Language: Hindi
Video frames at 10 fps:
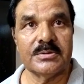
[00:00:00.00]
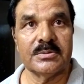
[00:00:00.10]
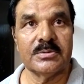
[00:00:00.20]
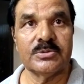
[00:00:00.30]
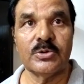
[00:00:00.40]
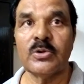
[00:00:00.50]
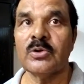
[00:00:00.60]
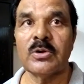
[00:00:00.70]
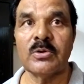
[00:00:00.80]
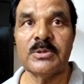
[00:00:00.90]
तो
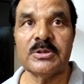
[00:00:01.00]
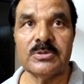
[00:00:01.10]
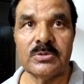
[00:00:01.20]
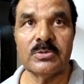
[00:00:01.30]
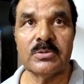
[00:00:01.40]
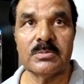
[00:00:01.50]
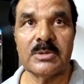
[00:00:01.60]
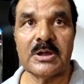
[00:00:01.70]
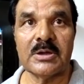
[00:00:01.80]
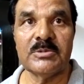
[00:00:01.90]
दोनों घरों में दो
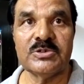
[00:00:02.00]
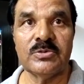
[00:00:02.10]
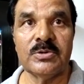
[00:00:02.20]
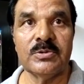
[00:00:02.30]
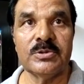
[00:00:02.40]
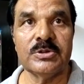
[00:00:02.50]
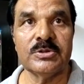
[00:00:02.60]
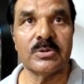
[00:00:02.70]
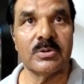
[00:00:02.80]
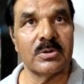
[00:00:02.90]
मकान में चोरी हुई थी
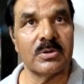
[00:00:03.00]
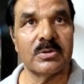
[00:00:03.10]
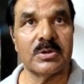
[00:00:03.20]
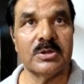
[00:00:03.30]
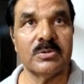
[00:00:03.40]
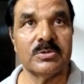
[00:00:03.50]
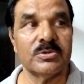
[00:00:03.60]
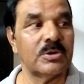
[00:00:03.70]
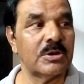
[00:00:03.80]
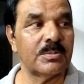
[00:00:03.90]
दोनों घरों की वो
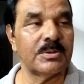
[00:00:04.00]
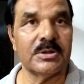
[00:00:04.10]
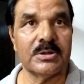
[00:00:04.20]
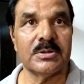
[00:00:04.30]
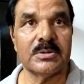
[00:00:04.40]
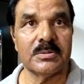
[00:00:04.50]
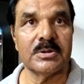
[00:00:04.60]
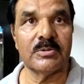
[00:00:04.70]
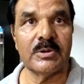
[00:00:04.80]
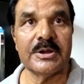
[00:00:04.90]
जो है अपनी
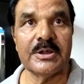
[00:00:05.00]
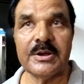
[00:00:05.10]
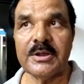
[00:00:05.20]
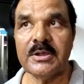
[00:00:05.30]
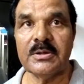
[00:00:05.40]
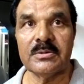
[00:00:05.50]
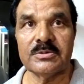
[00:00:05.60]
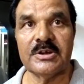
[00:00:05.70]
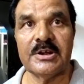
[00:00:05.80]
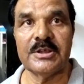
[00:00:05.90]
इंक्वायरी अच्छा। करके
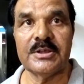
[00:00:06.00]
और चले